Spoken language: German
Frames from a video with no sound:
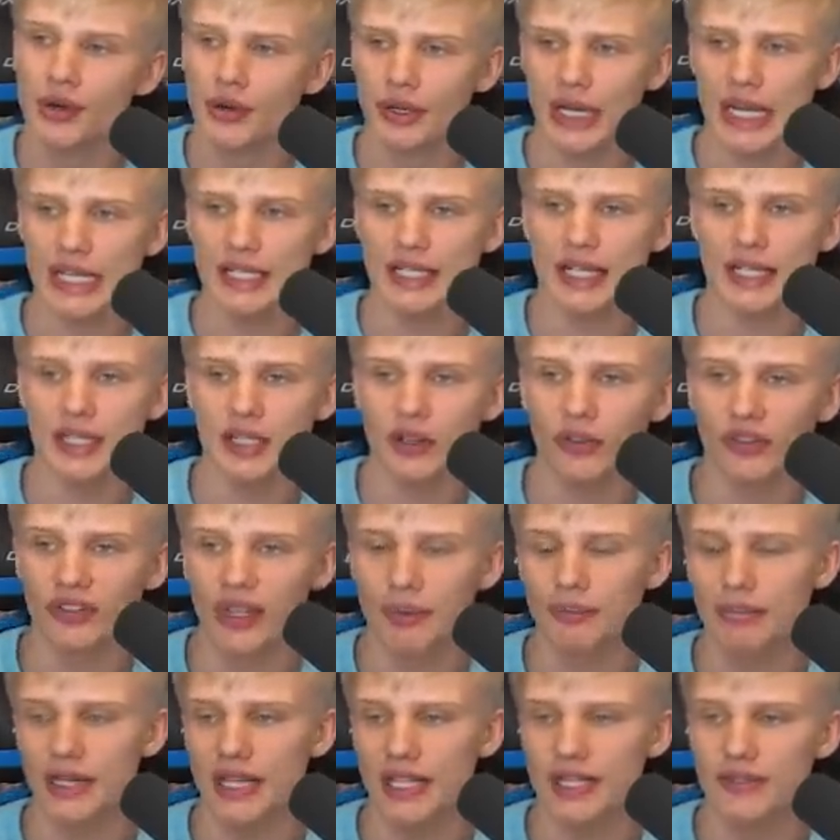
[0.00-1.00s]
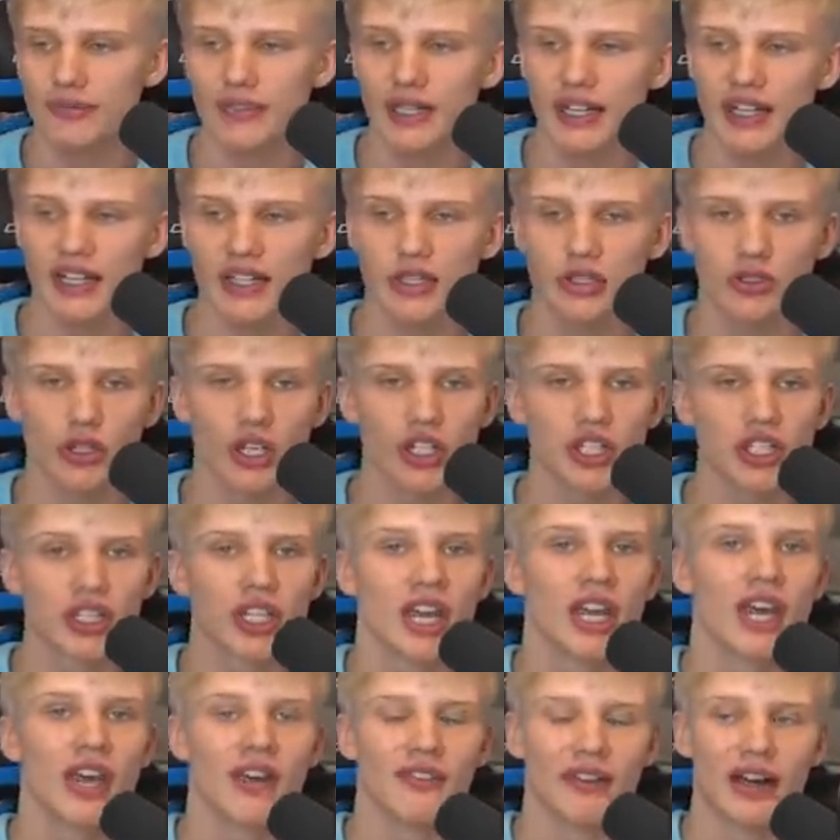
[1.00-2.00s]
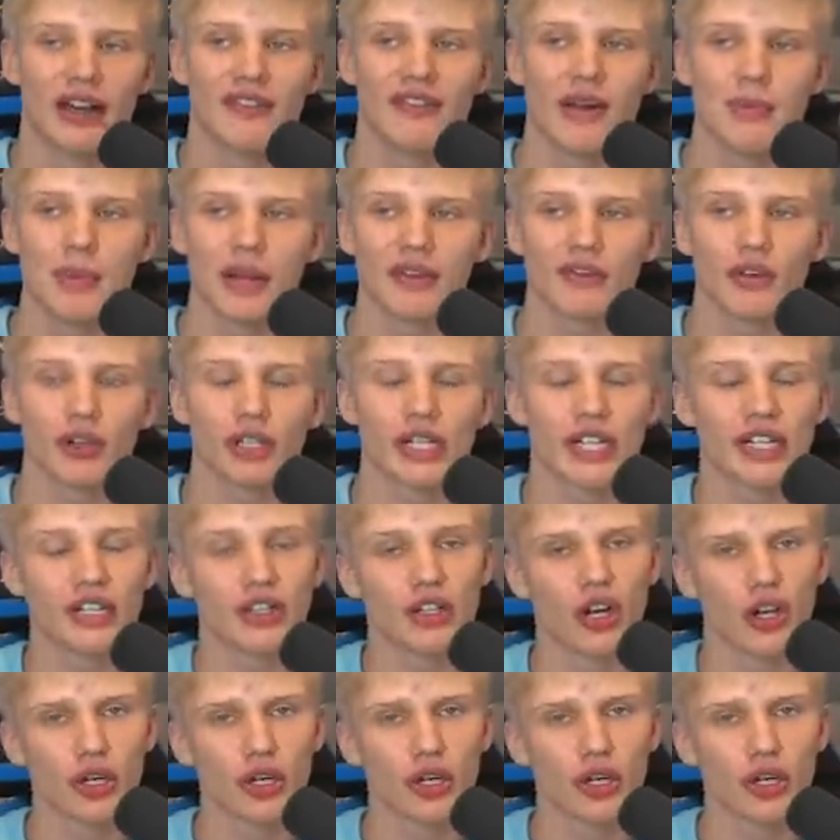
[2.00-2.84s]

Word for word: und das Ganze auf der PS4 gestretched, weil wenn man wirklich ein